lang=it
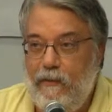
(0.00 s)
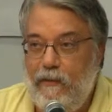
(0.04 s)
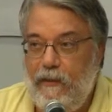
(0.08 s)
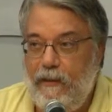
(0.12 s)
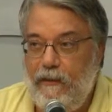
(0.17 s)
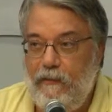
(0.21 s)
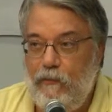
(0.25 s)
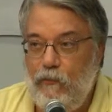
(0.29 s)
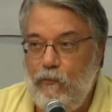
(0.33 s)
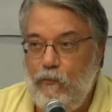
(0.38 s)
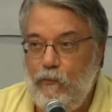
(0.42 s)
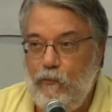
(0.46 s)

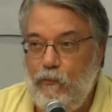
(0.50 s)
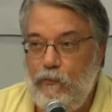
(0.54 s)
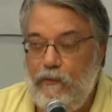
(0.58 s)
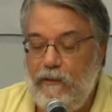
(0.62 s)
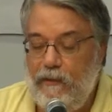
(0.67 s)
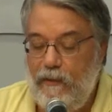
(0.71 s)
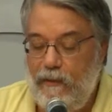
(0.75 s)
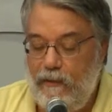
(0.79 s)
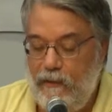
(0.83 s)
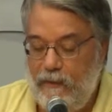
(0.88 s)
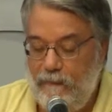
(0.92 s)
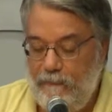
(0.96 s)
credo
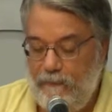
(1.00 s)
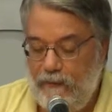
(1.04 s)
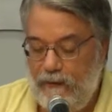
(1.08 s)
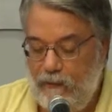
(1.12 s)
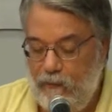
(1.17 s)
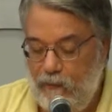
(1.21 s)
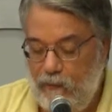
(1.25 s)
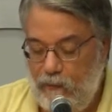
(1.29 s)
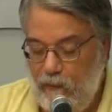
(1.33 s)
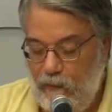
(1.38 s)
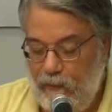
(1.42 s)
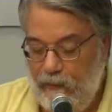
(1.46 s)
utile
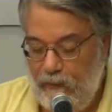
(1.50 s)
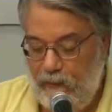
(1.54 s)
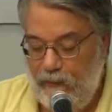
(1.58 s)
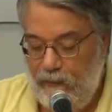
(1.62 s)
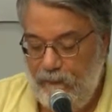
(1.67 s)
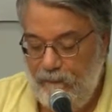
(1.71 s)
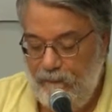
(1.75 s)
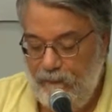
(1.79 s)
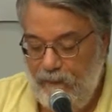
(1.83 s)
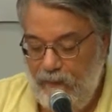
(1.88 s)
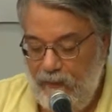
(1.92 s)
ripercorrere.